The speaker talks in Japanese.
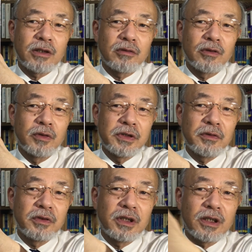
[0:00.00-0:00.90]
これお
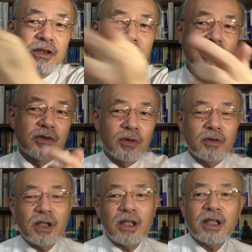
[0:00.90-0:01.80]
経の中に自己
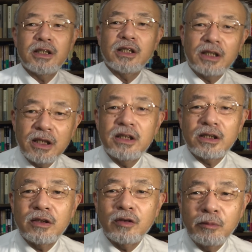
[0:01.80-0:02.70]
とは書いてないん
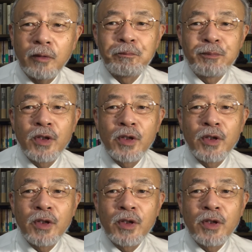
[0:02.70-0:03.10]
だけども、